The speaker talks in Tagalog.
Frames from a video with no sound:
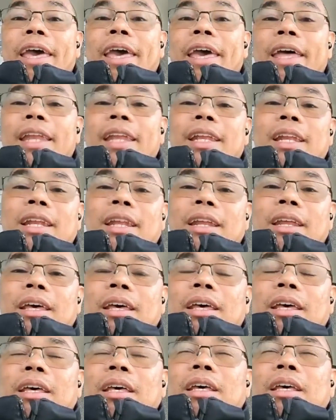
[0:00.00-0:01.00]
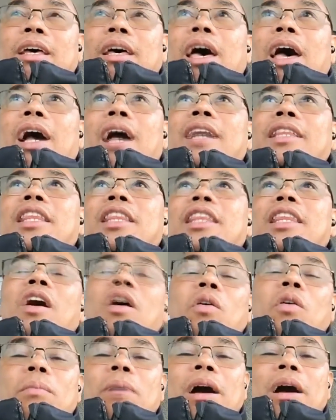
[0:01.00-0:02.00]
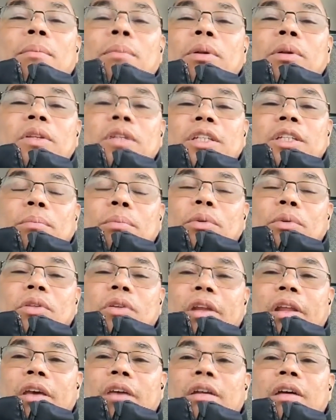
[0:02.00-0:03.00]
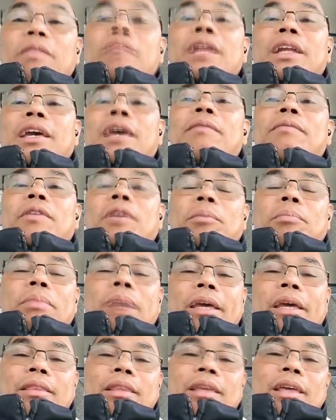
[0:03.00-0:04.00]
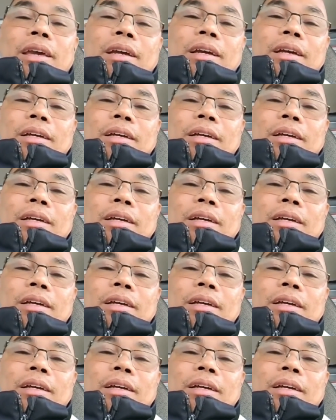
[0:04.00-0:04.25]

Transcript: end, hanggat hindi ako maabot na sa punto na yun, I will keep on fighting.